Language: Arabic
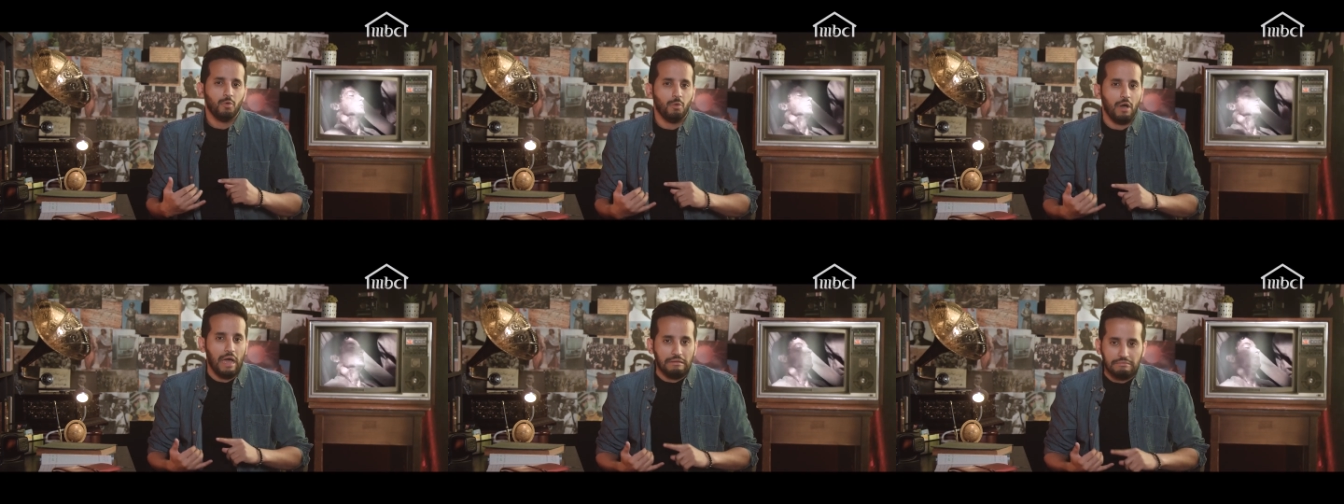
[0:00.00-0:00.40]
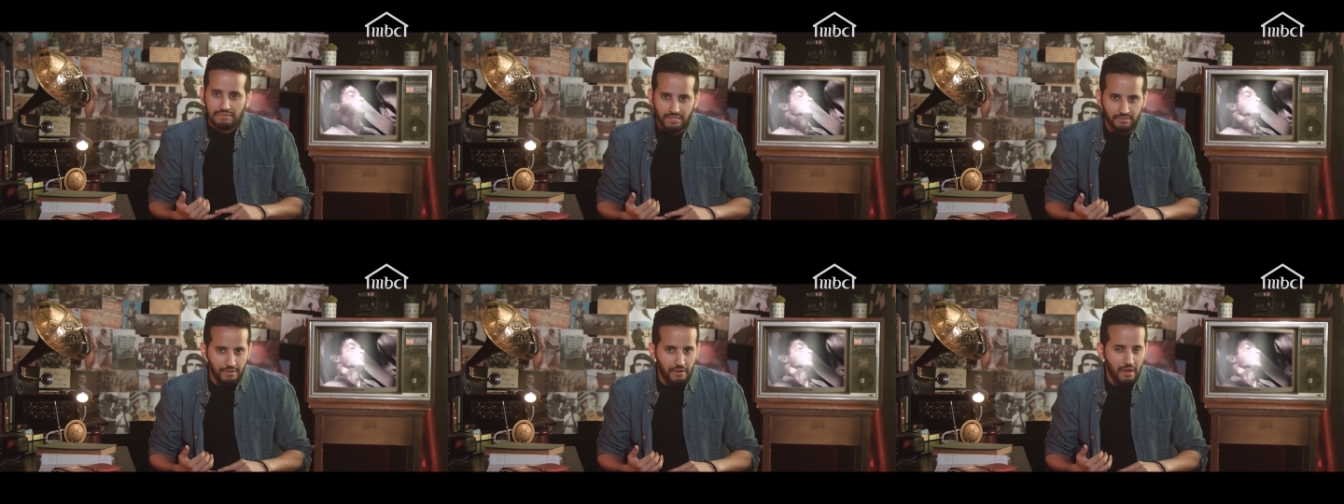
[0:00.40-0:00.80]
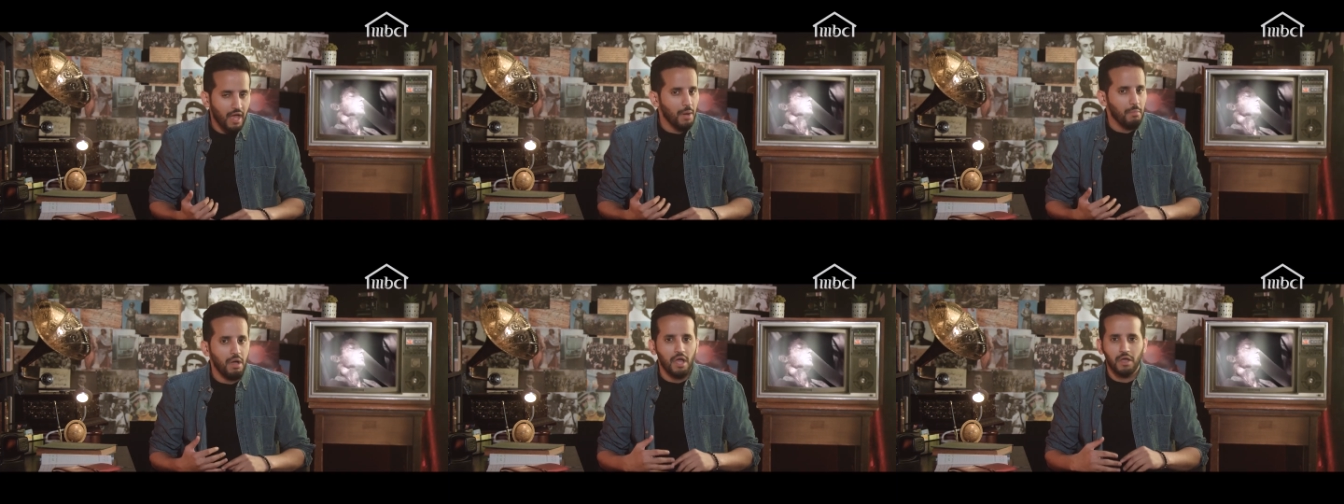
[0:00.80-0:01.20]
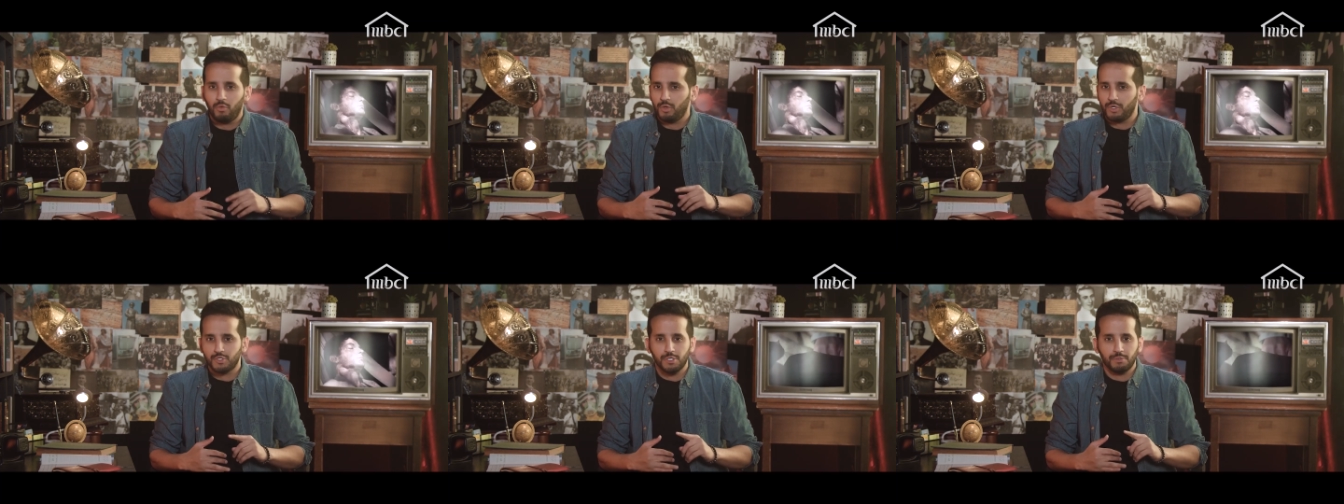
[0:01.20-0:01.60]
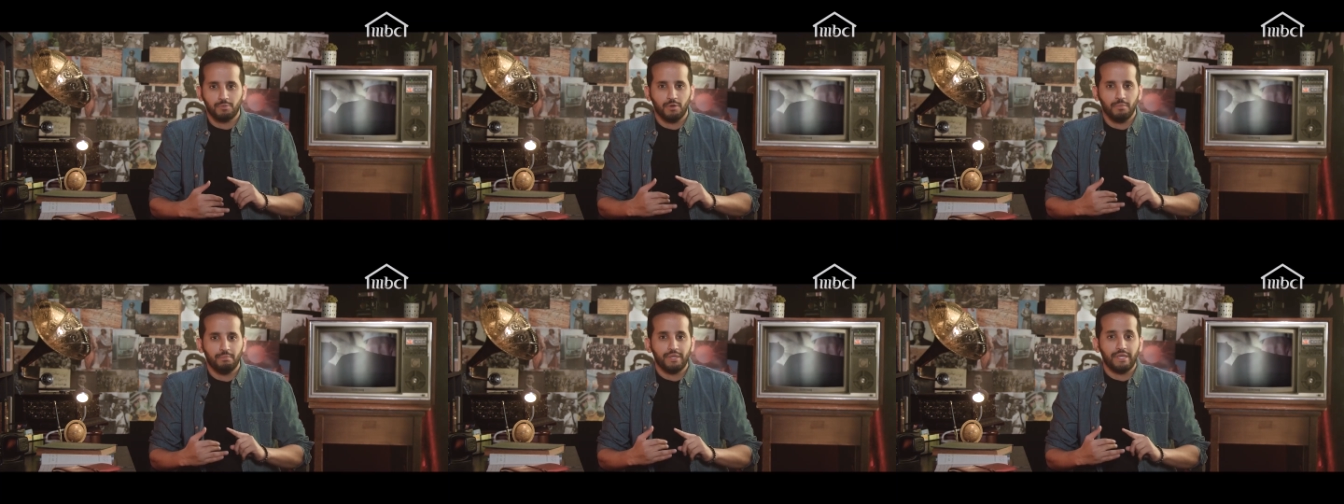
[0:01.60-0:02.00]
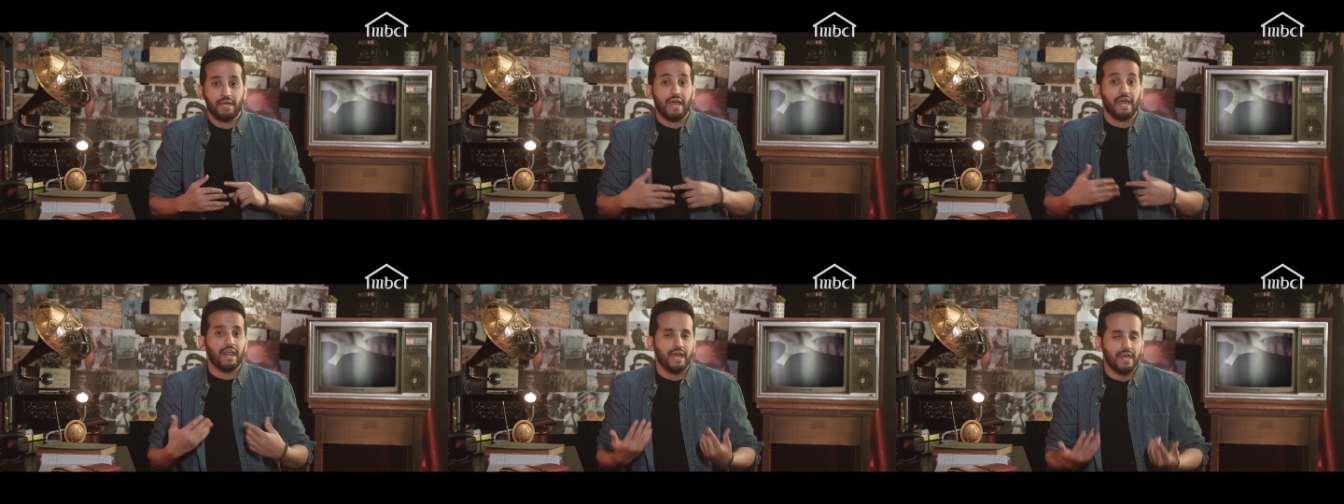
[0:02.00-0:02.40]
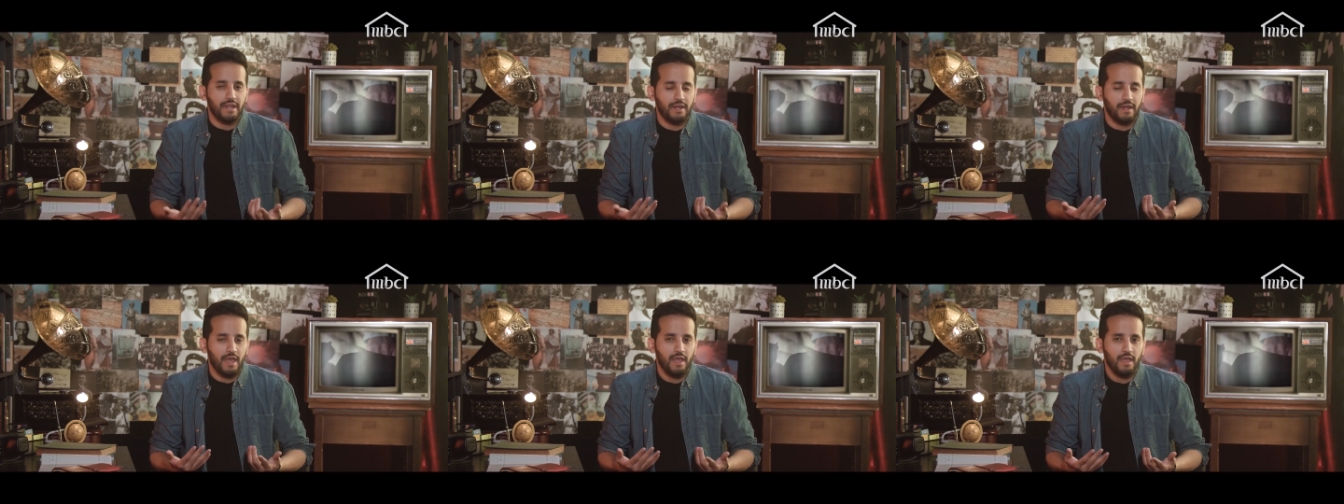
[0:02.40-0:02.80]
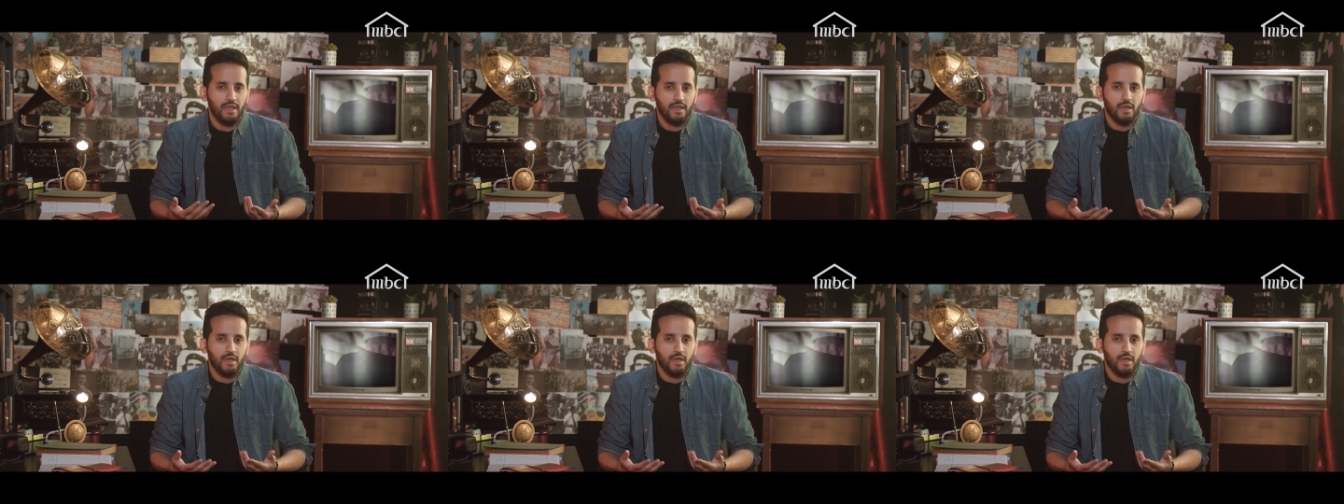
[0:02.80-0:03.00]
وتحت الرقبة ويصيبهم بغرغرينة